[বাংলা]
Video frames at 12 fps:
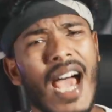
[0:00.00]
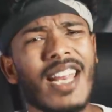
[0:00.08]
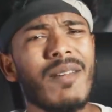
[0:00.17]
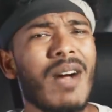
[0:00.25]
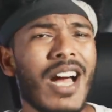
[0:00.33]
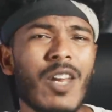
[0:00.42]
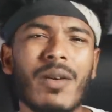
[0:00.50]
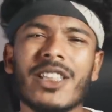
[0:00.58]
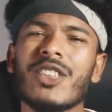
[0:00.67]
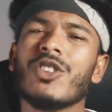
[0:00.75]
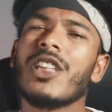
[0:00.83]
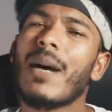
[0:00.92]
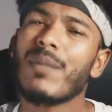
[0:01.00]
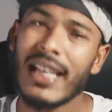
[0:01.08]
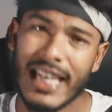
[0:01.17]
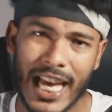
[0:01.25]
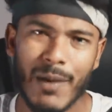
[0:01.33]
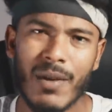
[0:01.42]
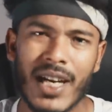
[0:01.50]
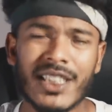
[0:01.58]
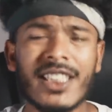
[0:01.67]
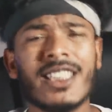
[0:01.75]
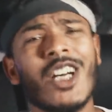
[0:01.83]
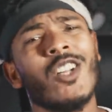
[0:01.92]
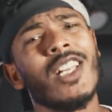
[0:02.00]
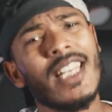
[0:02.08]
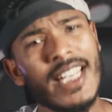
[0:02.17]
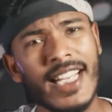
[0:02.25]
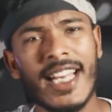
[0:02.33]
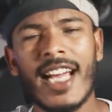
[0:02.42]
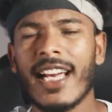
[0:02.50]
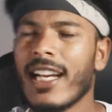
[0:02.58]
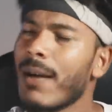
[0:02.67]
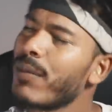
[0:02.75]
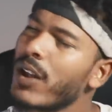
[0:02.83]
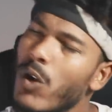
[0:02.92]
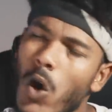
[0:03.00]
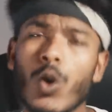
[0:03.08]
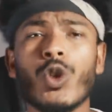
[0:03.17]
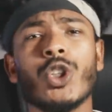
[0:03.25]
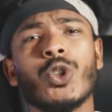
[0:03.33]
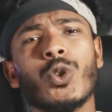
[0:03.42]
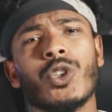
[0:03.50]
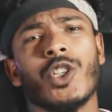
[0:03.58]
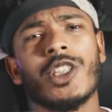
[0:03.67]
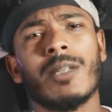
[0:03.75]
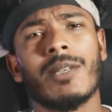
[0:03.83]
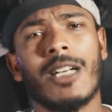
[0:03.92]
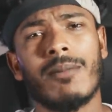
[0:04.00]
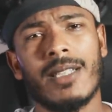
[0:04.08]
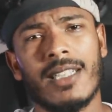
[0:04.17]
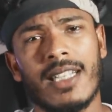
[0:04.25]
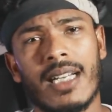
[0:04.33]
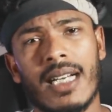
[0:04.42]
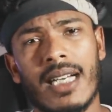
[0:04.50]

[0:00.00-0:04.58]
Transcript: আর এই ভালোবাসা যদি আপনার লাইভে আসে তাহলে লিখে রাখেন আপনি কখনোই সুখী হতে পারবেন না